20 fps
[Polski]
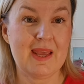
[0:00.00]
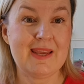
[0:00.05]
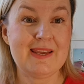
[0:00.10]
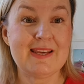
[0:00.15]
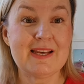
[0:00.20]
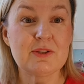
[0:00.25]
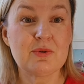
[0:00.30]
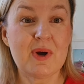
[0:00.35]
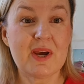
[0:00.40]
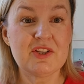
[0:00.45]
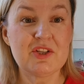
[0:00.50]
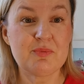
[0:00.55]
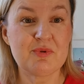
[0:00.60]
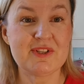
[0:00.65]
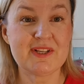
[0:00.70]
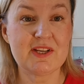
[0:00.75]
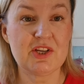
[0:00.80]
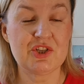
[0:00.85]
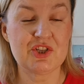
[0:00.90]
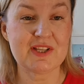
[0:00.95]
I ja słuchajcie,
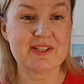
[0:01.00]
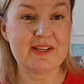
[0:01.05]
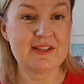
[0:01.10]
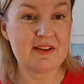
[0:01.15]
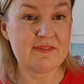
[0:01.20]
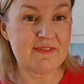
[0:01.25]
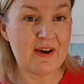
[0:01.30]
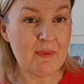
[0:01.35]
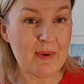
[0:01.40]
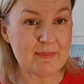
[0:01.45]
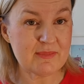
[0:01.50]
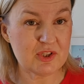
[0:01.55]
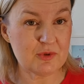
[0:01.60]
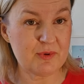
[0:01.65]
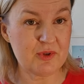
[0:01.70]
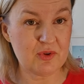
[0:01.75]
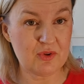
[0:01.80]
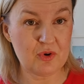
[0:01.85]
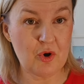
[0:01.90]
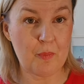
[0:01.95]
przez jakiś czas nie dawałam
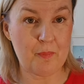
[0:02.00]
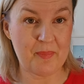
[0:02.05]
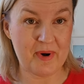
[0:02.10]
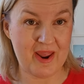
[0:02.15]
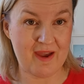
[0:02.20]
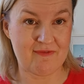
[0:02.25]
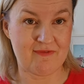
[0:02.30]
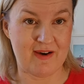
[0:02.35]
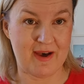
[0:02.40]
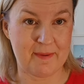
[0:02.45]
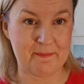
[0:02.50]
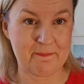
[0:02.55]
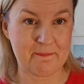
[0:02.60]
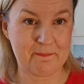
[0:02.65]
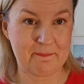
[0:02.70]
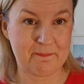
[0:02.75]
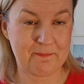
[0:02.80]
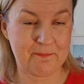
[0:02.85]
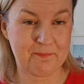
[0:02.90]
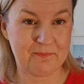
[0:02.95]
sobie do tego prawa.
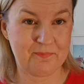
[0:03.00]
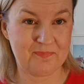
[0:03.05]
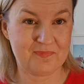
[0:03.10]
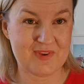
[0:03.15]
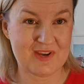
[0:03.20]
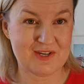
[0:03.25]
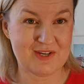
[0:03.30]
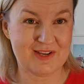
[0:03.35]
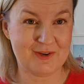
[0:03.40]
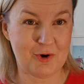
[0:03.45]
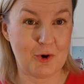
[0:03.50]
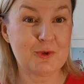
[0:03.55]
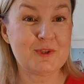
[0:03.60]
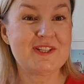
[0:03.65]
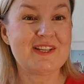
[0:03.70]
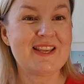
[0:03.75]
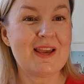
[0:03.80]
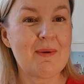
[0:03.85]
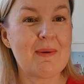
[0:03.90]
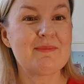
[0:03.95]

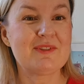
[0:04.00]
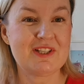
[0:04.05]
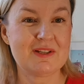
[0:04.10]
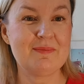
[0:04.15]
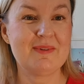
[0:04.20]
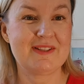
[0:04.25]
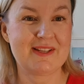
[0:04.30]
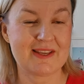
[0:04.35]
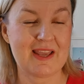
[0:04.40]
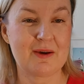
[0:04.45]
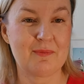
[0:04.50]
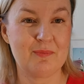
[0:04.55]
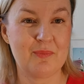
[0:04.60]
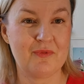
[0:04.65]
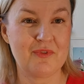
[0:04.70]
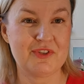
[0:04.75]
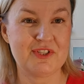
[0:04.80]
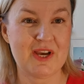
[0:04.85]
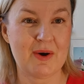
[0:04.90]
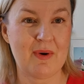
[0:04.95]
Oceniałam siebie, tak jak
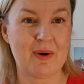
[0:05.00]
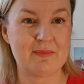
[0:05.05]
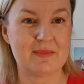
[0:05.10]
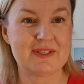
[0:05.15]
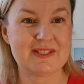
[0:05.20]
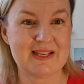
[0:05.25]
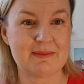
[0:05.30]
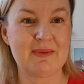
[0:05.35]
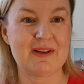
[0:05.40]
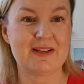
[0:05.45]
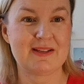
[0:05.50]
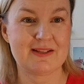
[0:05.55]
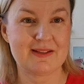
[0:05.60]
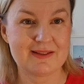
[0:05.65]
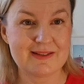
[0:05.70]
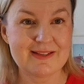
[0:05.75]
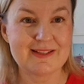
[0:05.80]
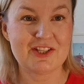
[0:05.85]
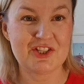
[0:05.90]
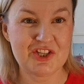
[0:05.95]
powiedziałam, sama
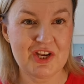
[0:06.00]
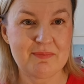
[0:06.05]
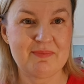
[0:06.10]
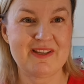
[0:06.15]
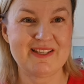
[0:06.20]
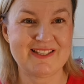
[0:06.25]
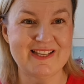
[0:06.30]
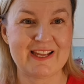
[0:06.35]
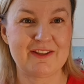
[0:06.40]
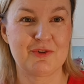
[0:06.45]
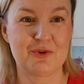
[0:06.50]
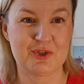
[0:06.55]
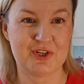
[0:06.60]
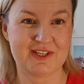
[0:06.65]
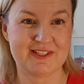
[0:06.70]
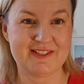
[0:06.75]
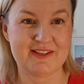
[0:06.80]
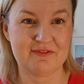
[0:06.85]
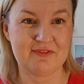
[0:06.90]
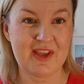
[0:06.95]
siebie za to,
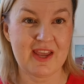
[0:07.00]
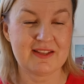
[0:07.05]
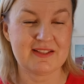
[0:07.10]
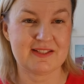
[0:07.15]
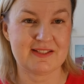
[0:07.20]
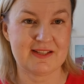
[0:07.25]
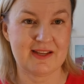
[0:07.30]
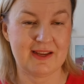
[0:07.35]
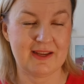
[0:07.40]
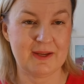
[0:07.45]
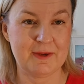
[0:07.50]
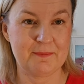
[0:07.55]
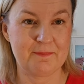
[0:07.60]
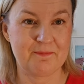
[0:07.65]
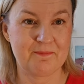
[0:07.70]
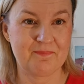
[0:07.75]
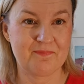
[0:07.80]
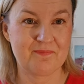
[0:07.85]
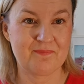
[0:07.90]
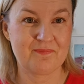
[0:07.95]
że chcę więcej.
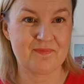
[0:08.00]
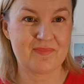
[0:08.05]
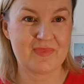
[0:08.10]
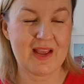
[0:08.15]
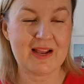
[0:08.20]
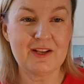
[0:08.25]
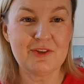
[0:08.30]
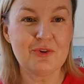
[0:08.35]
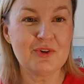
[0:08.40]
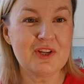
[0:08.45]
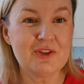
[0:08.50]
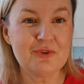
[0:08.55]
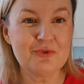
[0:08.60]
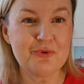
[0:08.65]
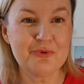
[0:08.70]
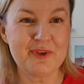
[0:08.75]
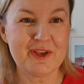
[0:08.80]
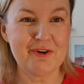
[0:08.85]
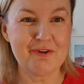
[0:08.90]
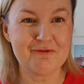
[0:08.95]
Ale to jedno
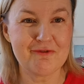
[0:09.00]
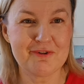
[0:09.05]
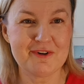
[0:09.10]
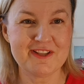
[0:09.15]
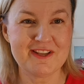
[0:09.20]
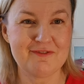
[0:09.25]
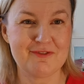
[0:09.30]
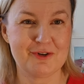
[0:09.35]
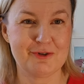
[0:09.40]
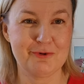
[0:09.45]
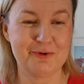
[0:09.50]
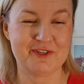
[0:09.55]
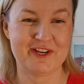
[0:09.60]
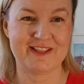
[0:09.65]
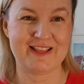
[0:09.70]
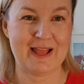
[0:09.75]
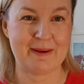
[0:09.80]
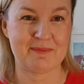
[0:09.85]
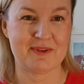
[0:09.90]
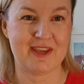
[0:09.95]
drugiego w ogóle nie
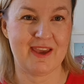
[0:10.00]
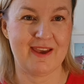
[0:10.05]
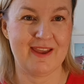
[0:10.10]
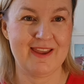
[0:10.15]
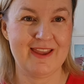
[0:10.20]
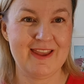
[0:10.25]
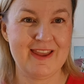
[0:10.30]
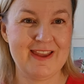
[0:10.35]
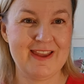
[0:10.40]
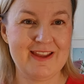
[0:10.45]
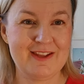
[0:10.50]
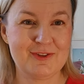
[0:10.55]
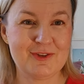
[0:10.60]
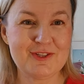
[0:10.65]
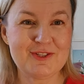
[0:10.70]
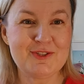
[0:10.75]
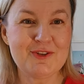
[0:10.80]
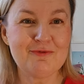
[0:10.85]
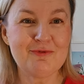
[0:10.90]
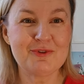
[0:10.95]
wyklucza dla mnie. To
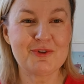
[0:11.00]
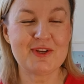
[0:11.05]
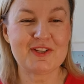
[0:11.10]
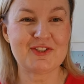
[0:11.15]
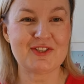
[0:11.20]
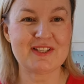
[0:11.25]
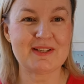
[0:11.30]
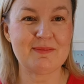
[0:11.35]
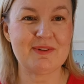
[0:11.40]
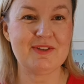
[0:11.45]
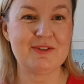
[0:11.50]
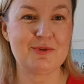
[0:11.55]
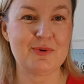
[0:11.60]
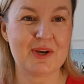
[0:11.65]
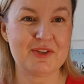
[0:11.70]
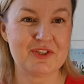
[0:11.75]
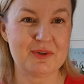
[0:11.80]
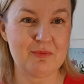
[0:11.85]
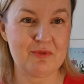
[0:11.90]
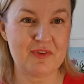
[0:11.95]
jest znowu, to ja czasami,
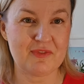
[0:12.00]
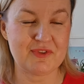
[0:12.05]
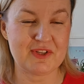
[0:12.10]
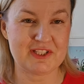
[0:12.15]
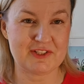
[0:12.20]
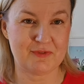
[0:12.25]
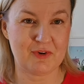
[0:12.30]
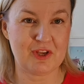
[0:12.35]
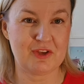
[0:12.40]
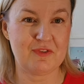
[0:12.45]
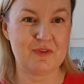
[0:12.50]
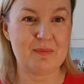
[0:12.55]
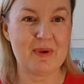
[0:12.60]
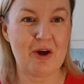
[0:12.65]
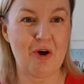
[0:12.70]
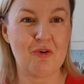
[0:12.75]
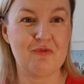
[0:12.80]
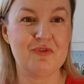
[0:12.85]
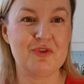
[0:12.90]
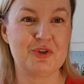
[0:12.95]
słuchajcie, mówię w tych swoich
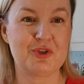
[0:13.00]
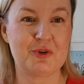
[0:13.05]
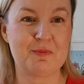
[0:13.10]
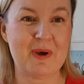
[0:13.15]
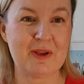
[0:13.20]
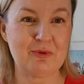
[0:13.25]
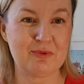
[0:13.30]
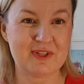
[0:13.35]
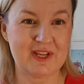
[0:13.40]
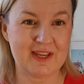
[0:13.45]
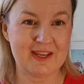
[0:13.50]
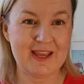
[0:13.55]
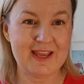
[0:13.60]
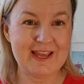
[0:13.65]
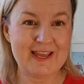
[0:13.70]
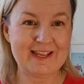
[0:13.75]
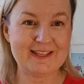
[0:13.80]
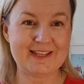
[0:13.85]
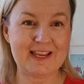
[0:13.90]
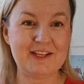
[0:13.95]
filmach o wytrzymaniu tej,
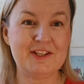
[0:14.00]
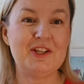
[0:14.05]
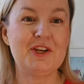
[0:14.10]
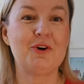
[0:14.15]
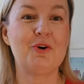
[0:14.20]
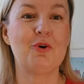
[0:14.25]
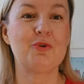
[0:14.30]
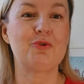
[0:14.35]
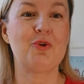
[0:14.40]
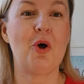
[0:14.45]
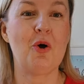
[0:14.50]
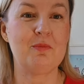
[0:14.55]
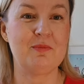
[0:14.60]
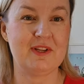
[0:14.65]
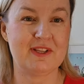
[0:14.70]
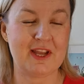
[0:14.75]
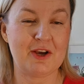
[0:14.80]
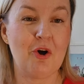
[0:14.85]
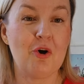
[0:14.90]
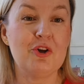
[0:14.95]
tej
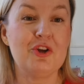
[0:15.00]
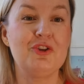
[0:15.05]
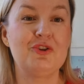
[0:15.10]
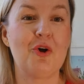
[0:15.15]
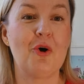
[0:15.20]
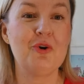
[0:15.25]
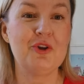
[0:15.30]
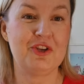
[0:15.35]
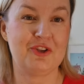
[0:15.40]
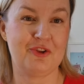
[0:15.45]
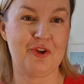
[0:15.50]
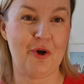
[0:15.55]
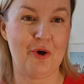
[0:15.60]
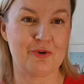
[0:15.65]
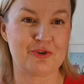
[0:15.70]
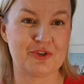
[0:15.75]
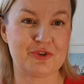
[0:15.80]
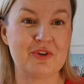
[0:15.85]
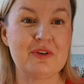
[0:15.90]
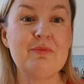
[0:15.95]
dychotomii, tego i to, i
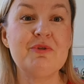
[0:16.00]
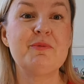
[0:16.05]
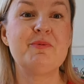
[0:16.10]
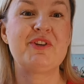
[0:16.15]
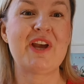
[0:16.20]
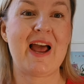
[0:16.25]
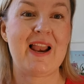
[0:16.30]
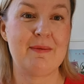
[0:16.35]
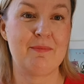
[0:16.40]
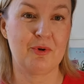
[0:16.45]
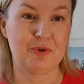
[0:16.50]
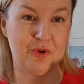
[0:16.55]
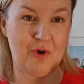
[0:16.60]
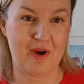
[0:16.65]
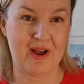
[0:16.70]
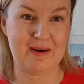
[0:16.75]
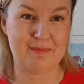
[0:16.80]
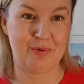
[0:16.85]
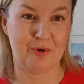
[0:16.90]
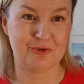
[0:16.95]
to, że to nie musi być albo
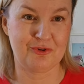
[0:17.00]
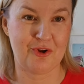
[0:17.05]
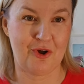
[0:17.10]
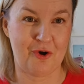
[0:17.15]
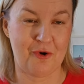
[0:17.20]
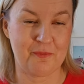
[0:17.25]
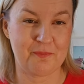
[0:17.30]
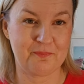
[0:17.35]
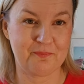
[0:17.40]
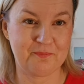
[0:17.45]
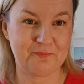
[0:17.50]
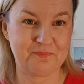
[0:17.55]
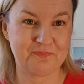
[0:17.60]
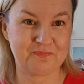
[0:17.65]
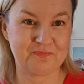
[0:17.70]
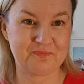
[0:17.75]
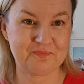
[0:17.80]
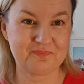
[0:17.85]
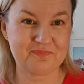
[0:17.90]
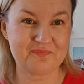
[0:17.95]
to, albo to.
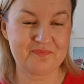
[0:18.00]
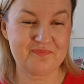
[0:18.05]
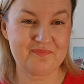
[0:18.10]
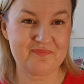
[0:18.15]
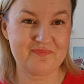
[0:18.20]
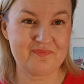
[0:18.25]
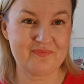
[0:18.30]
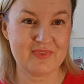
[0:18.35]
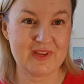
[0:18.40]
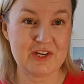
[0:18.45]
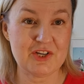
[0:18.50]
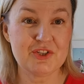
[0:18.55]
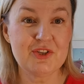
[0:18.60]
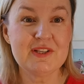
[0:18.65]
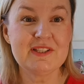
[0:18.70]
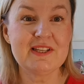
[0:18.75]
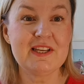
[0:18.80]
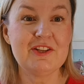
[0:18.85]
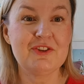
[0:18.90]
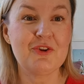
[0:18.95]
Że
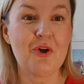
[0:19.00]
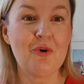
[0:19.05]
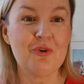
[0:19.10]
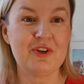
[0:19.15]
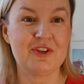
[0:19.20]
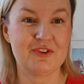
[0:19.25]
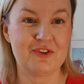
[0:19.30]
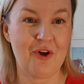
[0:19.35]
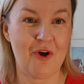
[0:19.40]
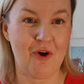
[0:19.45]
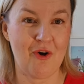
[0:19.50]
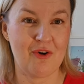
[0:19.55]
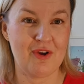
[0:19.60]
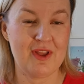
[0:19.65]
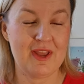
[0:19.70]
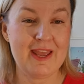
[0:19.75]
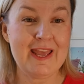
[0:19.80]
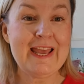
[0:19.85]
to jest i to, i to.